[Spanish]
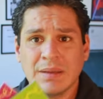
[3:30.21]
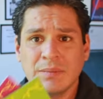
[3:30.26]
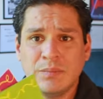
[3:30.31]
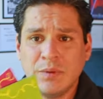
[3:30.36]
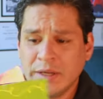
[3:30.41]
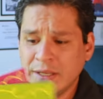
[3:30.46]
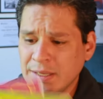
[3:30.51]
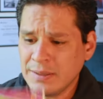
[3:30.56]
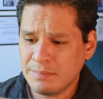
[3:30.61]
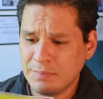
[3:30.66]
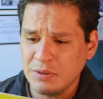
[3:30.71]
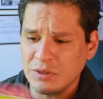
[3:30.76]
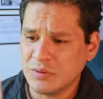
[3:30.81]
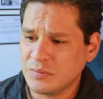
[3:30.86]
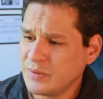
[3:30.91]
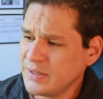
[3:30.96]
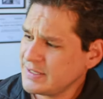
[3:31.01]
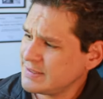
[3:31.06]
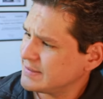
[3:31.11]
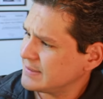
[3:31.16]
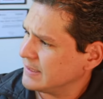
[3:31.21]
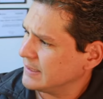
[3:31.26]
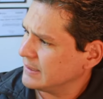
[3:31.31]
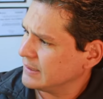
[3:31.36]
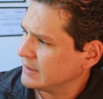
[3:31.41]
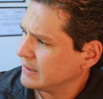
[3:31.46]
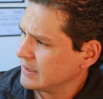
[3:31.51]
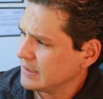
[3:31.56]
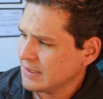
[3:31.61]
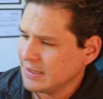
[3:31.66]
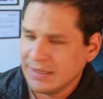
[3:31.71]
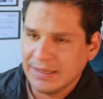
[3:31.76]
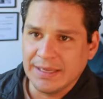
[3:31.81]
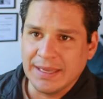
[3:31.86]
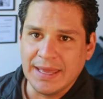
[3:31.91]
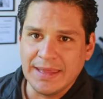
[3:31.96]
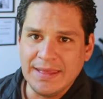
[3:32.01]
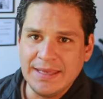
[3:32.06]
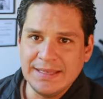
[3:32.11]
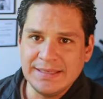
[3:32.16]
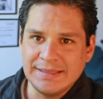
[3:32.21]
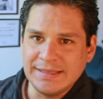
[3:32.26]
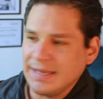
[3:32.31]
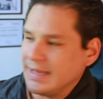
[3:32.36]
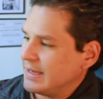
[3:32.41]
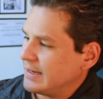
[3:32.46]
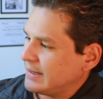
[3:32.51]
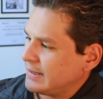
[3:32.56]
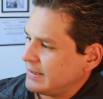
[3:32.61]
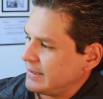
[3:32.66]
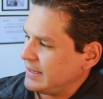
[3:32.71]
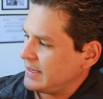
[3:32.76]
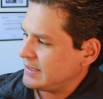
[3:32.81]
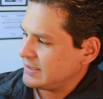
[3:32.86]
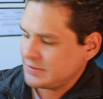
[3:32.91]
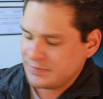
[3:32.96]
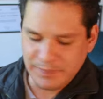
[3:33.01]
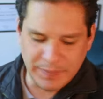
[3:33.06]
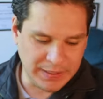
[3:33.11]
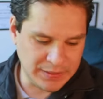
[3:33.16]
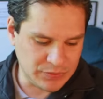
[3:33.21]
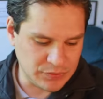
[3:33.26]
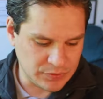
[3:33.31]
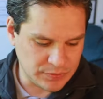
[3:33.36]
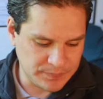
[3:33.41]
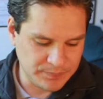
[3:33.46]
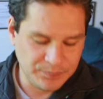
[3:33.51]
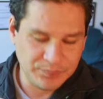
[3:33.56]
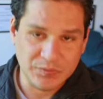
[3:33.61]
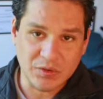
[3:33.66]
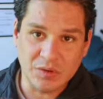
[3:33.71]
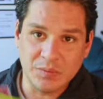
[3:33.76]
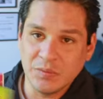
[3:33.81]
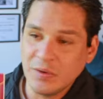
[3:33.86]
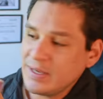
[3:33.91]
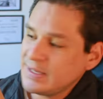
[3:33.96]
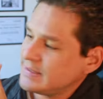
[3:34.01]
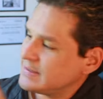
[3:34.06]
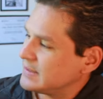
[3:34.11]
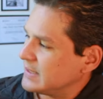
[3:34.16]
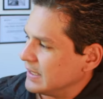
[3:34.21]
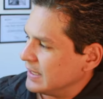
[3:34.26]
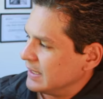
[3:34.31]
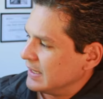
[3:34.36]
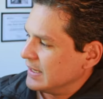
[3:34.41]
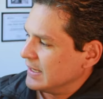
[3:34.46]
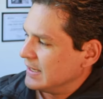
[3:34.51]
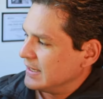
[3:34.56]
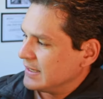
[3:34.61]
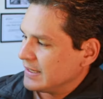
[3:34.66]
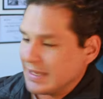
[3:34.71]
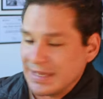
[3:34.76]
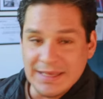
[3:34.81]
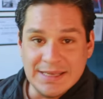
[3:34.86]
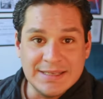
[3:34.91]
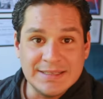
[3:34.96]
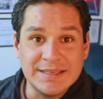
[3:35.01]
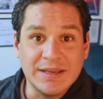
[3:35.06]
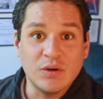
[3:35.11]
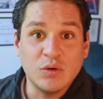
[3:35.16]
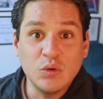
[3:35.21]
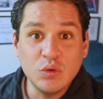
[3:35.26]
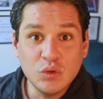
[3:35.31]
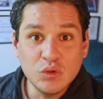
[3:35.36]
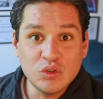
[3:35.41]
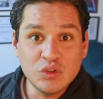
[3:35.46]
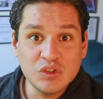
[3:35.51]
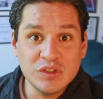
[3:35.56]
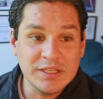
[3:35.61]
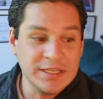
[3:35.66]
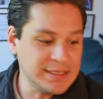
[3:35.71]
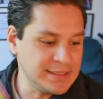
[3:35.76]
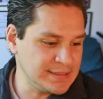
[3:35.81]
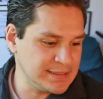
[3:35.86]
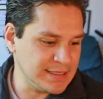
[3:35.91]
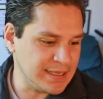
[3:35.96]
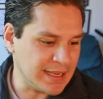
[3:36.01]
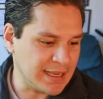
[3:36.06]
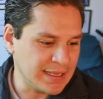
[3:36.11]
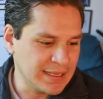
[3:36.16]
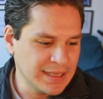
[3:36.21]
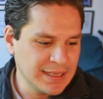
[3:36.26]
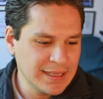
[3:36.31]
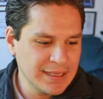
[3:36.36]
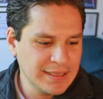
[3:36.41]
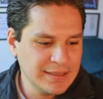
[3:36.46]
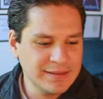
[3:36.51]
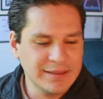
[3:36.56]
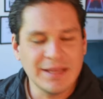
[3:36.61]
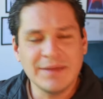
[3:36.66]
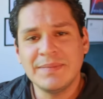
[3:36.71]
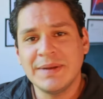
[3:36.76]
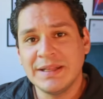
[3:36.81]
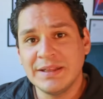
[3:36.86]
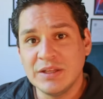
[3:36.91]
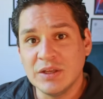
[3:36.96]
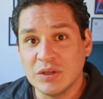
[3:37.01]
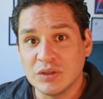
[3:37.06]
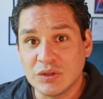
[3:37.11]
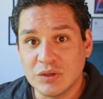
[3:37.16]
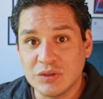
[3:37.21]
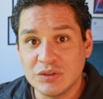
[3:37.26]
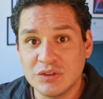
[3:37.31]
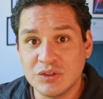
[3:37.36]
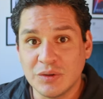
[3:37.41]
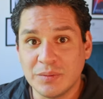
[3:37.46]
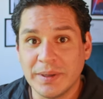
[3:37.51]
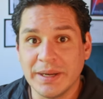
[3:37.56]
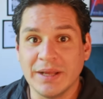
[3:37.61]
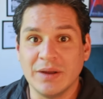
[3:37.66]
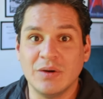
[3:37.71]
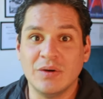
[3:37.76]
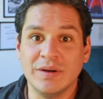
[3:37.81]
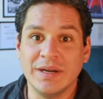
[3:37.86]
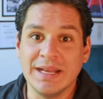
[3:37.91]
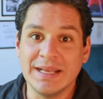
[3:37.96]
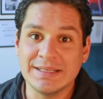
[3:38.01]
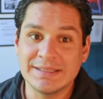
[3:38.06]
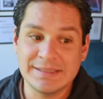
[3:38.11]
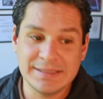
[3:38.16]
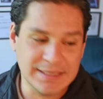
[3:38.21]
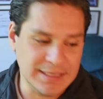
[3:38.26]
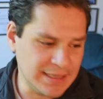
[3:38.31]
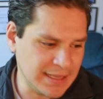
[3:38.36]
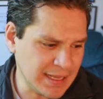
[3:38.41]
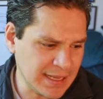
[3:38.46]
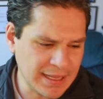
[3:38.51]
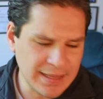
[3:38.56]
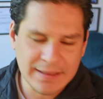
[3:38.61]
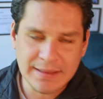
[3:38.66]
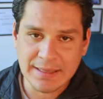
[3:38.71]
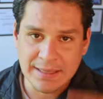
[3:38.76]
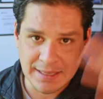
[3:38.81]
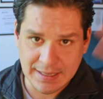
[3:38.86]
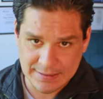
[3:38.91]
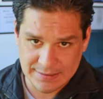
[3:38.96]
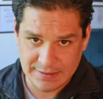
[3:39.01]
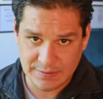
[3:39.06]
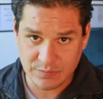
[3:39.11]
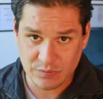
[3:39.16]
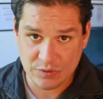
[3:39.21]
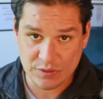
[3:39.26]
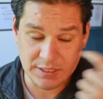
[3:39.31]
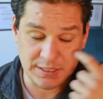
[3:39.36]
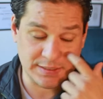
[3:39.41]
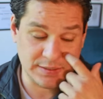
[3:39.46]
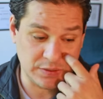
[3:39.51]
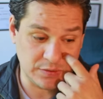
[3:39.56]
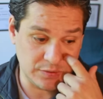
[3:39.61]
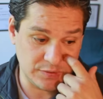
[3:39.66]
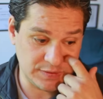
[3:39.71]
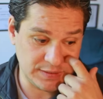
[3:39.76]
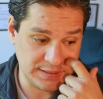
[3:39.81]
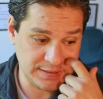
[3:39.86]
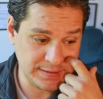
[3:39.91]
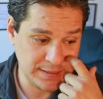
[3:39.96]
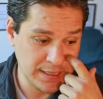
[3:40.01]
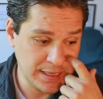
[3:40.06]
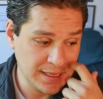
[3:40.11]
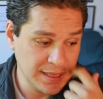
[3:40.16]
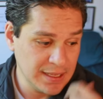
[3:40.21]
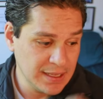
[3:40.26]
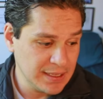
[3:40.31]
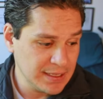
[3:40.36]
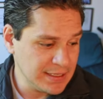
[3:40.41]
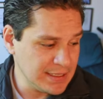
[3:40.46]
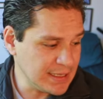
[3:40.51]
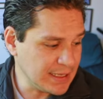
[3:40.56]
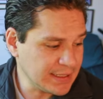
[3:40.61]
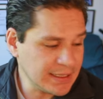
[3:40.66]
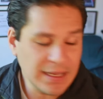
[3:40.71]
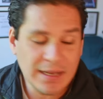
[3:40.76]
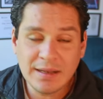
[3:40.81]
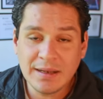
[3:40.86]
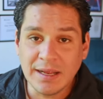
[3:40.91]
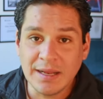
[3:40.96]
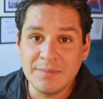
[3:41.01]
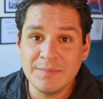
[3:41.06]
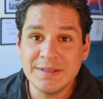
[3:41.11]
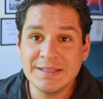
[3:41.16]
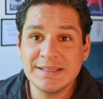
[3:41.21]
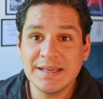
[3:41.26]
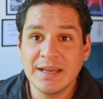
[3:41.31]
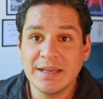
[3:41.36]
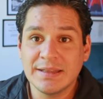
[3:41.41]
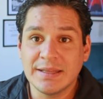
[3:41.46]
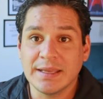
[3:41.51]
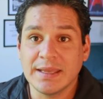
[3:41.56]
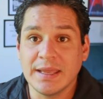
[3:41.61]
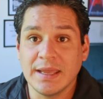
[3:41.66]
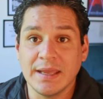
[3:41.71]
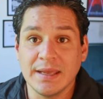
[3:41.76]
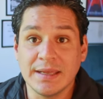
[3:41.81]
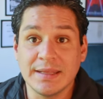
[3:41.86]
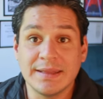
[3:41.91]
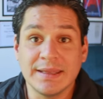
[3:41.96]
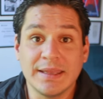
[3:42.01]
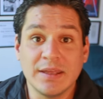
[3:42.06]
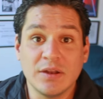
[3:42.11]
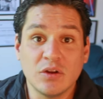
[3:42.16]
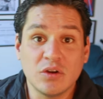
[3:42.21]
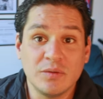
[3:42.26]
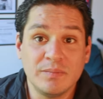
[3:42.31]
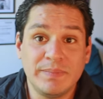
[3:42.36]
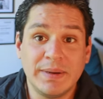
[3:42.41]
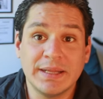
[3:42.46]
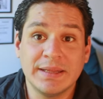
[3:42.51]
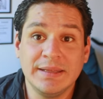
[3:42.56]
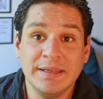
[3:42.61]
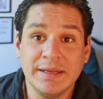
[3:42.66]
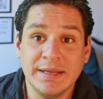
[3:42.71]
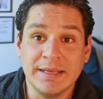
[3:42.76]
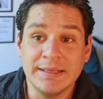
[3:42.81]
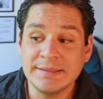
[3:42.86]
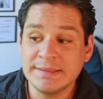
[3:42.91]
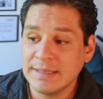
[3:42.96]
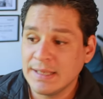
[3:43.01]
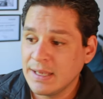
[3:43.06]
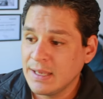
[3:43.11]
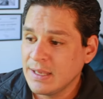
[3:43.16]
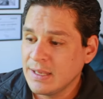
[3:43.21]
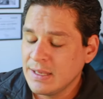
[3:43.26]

por ejemplo, como este, que dice respeto, como este, que dice justicia, teman de otros sobre honestidad y así muchas cosas. Y aquí el, mensaje que, te quiero compartir es